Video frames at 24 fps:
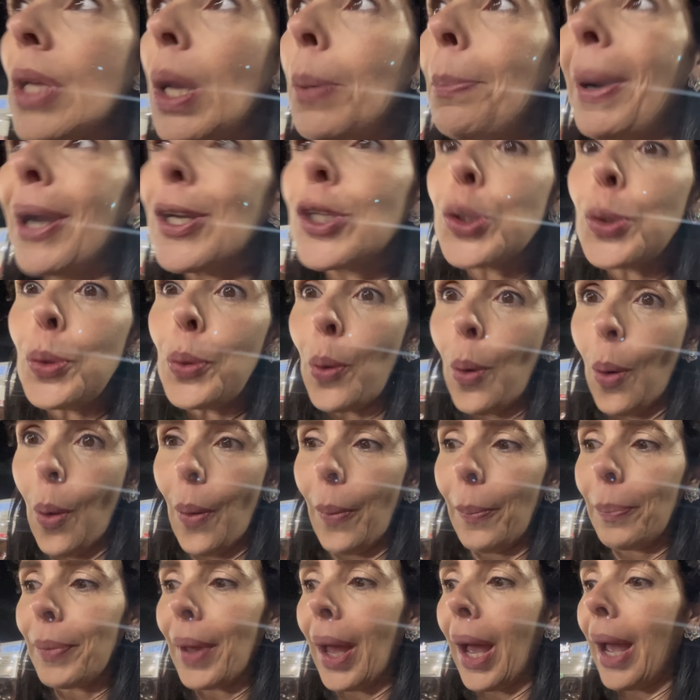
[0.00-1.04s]
Machucou.
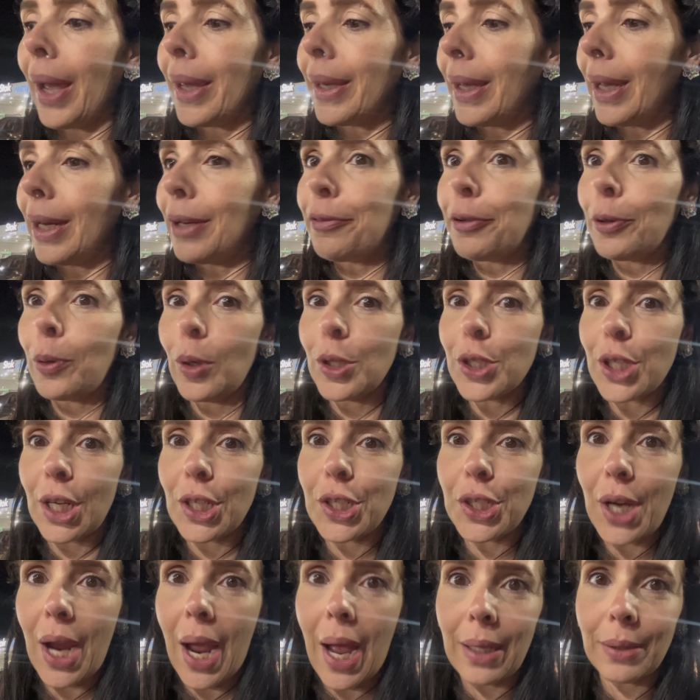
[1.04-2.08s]
Aí ele ficou
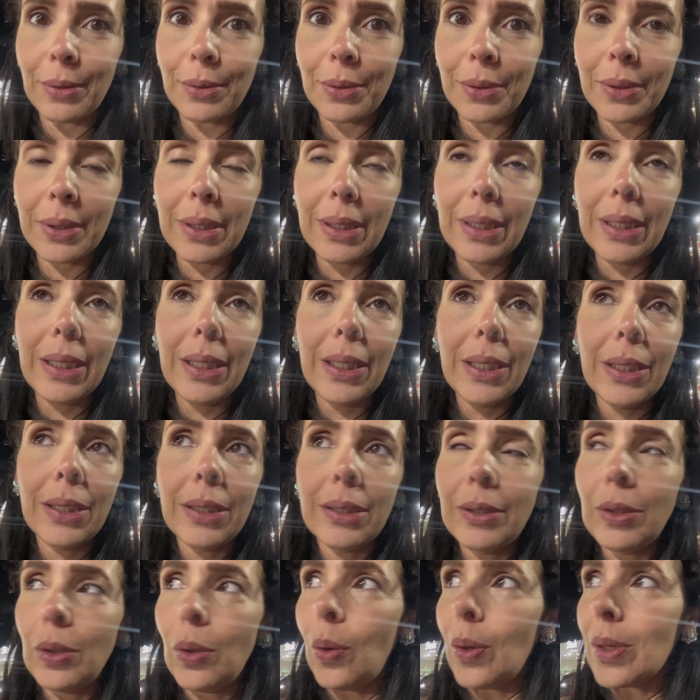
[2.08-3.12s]
chateado.
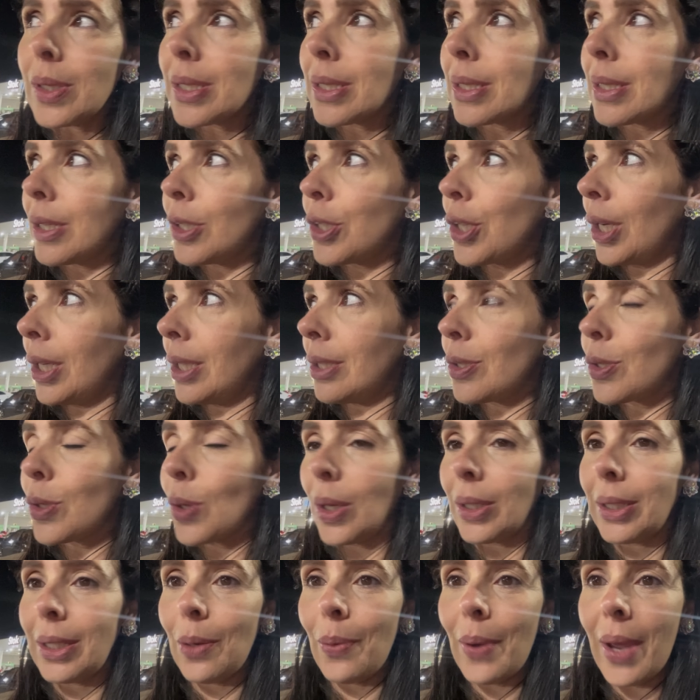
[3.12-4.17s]
Nossa, gente,
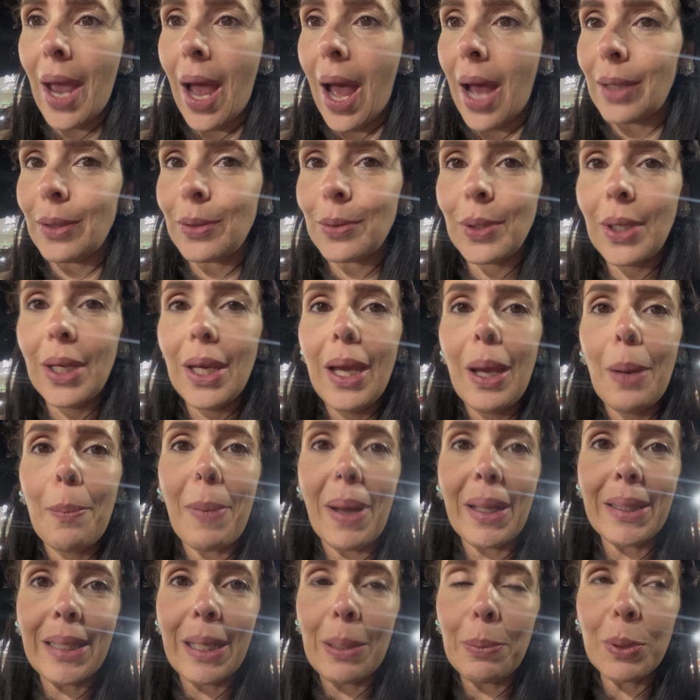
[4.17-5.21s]
só deu errado.
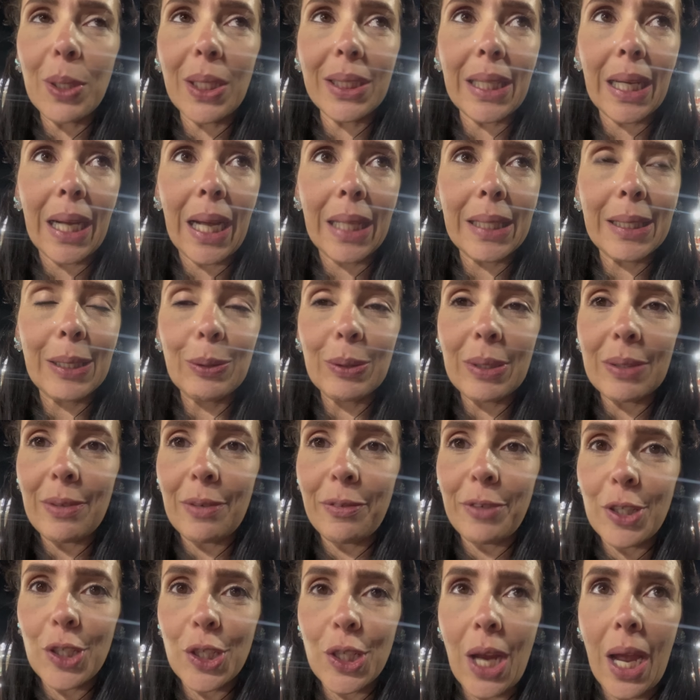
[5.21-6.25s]
Bateu no atacadão, tava
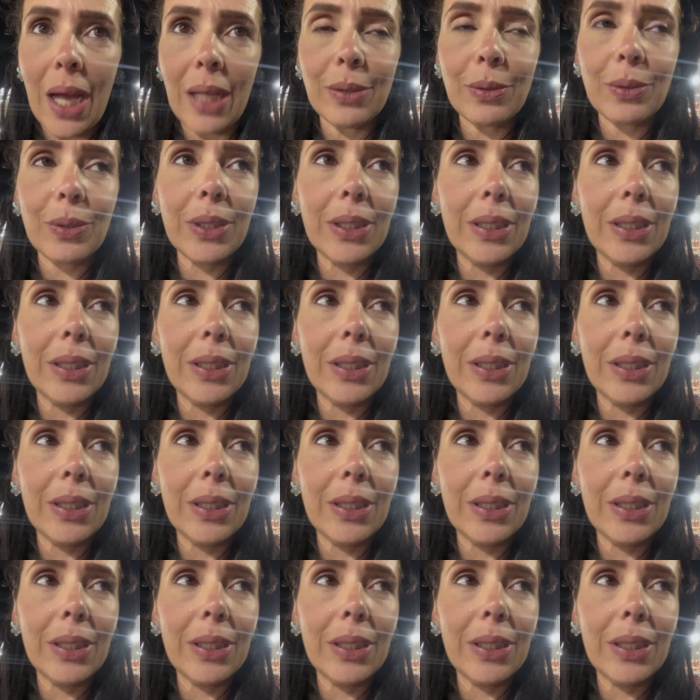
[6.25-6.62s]
fechado.